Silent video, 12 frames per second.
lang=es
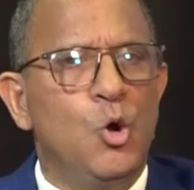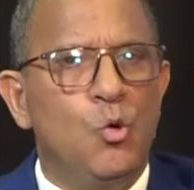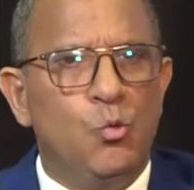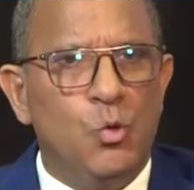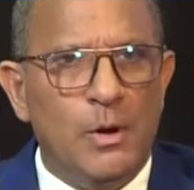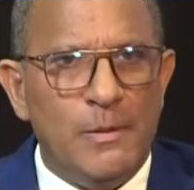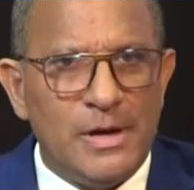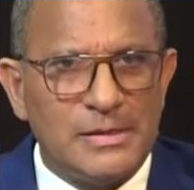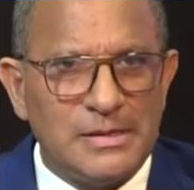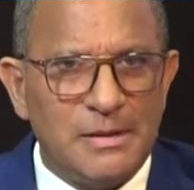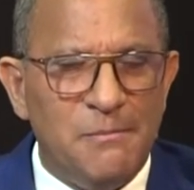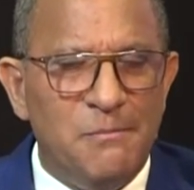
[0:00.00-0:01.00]
nuevas
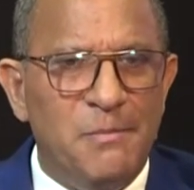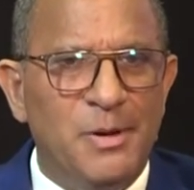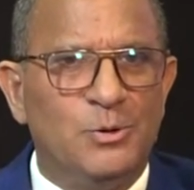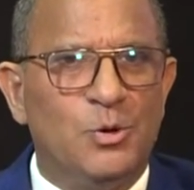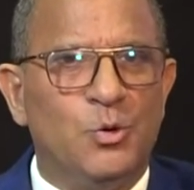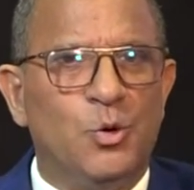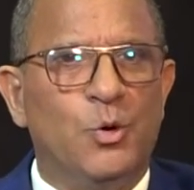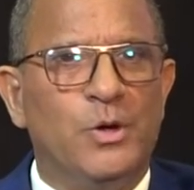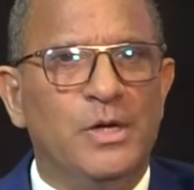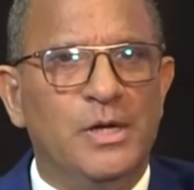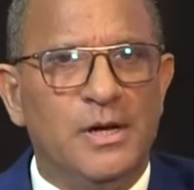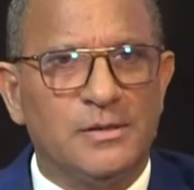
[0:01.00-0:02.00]

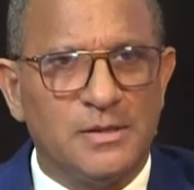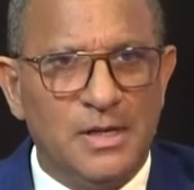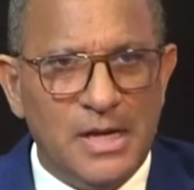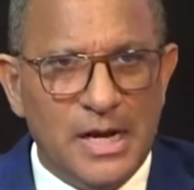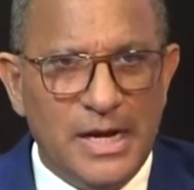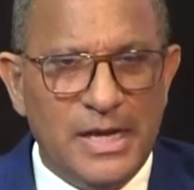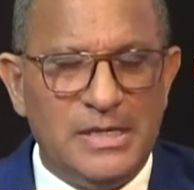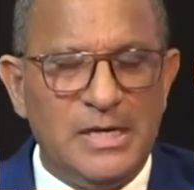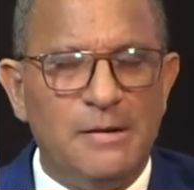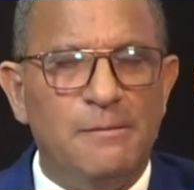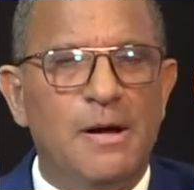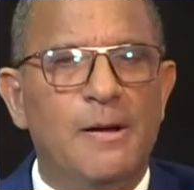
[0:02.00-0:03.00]
metodologías, le
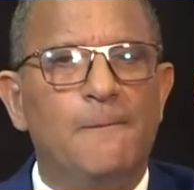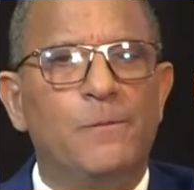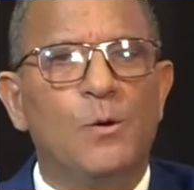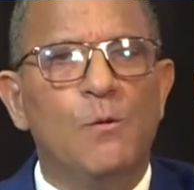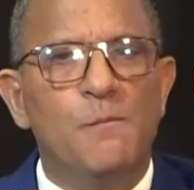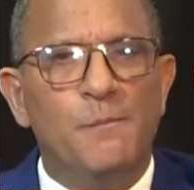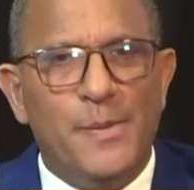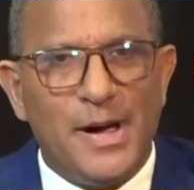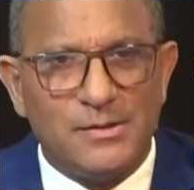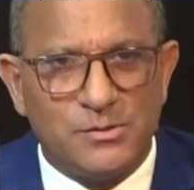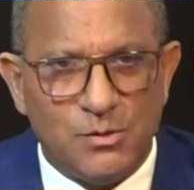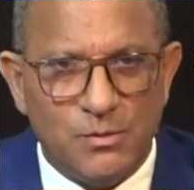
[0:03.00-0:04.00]
llevan un
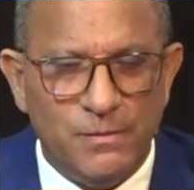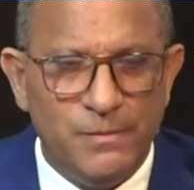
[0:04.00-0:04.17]
paso